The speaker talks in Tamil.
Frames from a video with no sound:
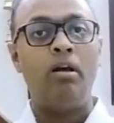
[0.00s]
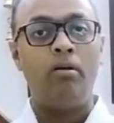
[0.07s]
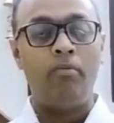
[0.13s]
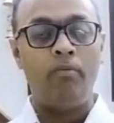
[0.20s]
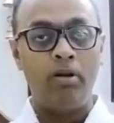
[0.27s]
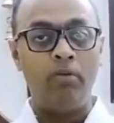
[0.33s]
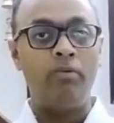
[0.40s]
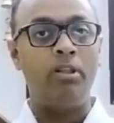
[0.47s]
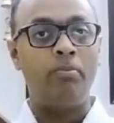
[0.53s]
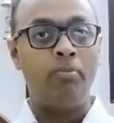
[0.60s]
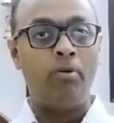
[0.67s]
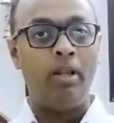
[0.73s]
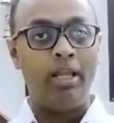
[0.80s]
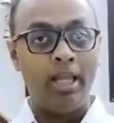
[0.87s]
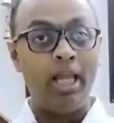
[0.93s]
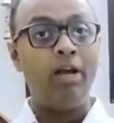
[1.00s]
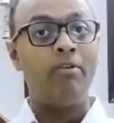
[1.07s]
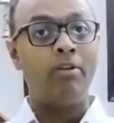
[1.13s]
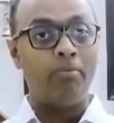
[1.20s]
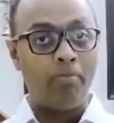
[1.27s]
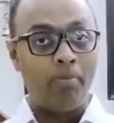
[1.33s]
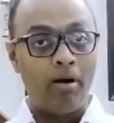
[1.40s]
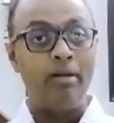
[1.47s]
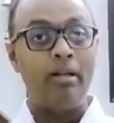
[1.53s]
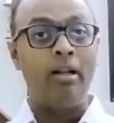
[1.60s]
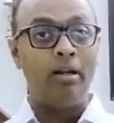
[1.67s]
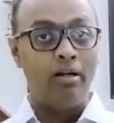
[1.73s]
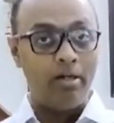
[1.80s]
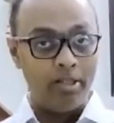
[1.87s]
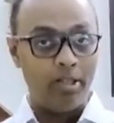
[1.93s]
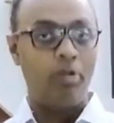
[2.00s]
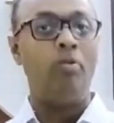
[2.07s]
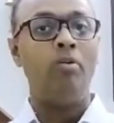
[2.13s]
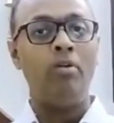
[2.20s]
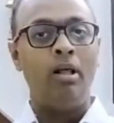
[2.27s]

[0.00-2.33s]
வருவது போது ஏன் அவர் பாடல் எழுதணும்